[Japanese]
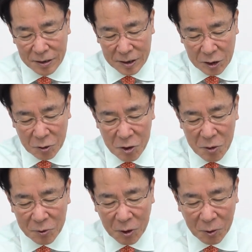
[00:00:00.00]
う慈
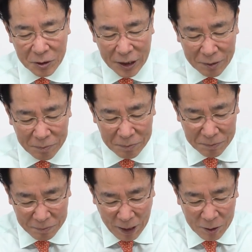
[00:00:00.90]
しむように
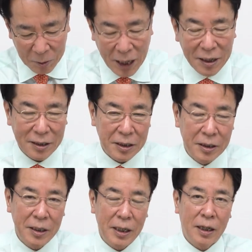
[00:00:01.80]
パイを中に
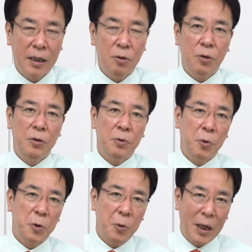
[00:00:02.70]
入れてあげるという
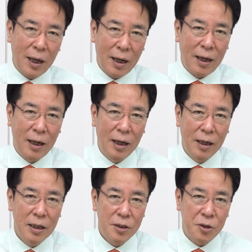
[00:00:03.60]
ことが
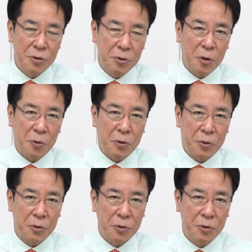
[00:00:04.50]
終
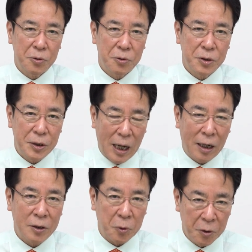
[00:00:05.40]
局し
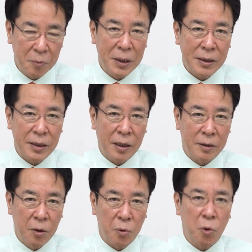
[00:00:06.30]
た後の皆さ
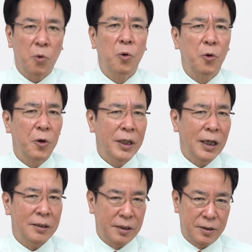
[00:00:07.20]
んの心得
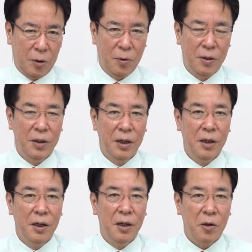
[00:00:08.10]
なんですよ。
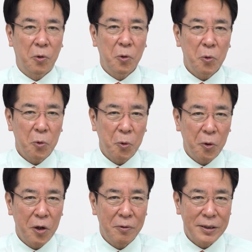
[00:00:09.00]
この
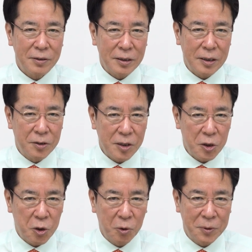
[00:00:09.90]
心得を忘れてつい
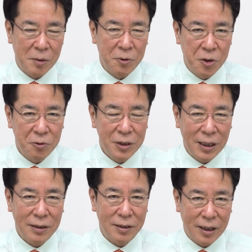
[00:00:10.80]
勝負に夢中に
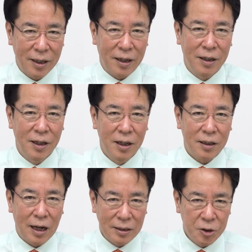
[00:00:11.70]
なって
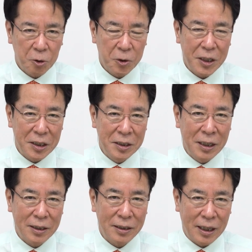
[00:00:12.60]
感情的に
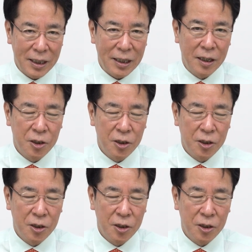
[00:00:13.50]
なったり